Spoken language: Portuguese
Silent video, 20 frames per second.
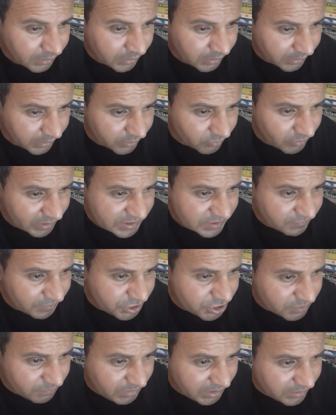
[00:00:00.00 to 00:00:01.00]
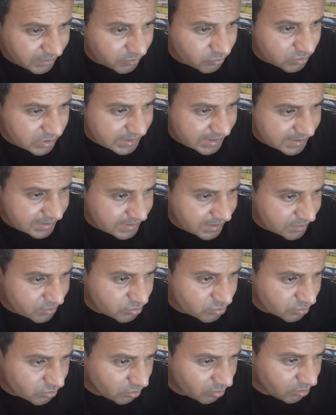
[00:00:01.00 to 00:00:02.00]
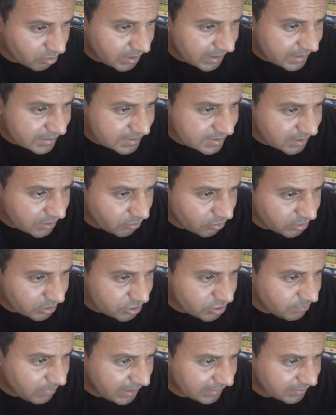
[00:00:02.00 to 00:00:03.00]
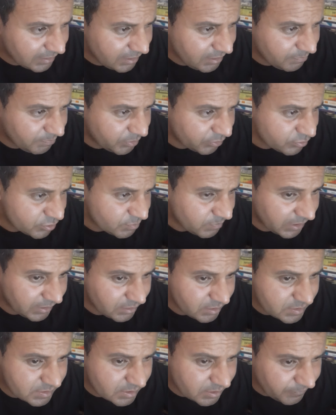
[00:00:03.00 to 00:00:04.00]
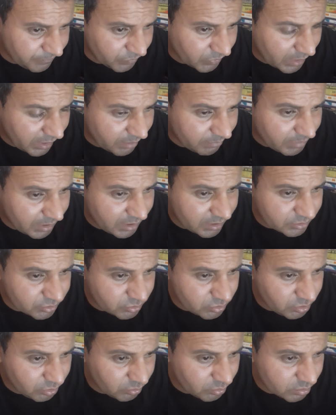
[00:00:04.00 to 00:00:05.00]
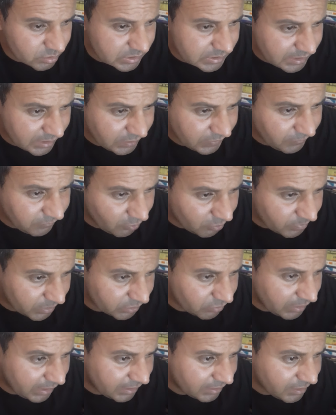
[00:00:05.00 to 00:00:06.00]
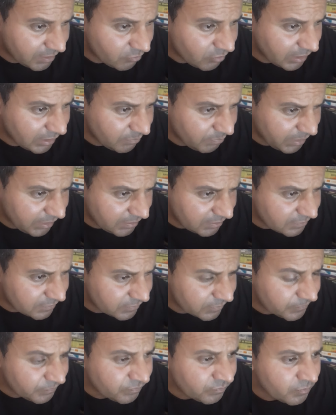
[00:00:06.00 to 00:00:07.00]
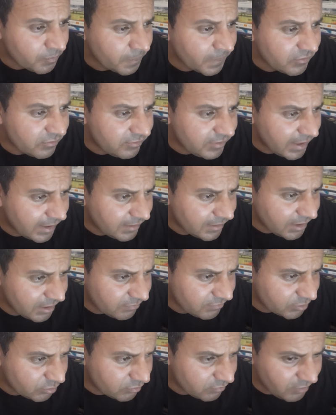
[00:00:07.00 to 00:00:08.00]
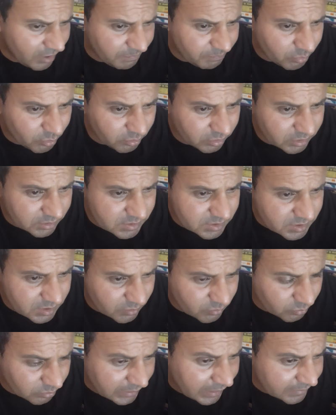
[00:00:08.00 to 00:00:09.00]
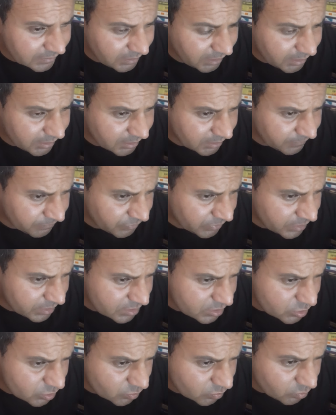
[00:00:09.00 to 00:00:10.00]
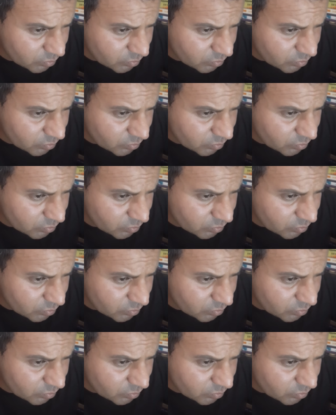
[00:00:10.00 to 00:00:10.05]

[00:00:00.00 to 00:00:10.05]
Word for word: eram as vestimentas dos exércitos colocados em ordem de batalha prontos para descer, abaixo de todos eles formando uma retaguarda para isso. Vi a névoa do vapor que circunda a terra, e